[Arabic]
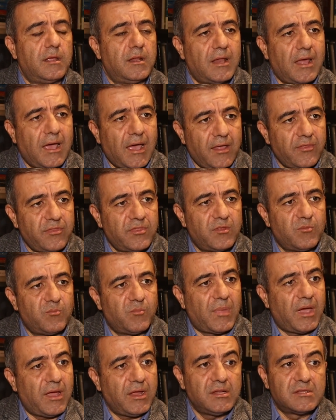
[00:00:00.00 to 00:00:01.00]
إلى حد
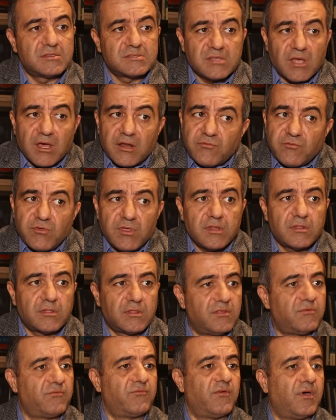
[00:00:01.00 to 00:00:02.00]
بعيد صار في
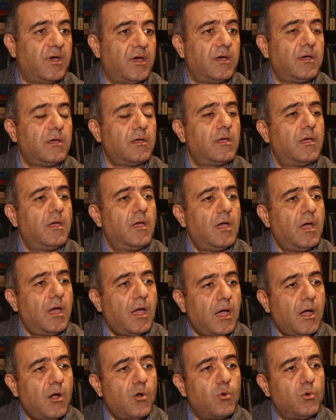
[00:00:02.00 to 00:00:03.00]
اتفاق
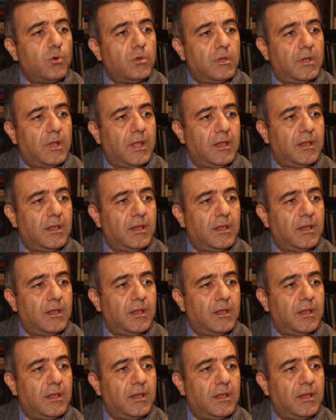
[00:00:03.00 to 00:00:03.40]
حول